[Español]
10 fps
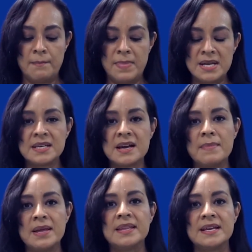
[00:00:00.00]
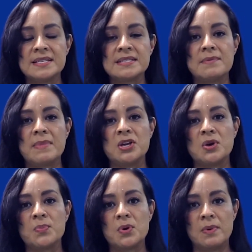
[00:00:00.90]
Básicamente ese es el
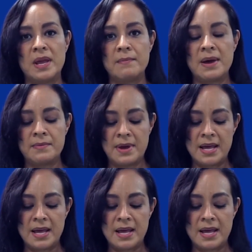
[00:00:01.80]
mayor problema,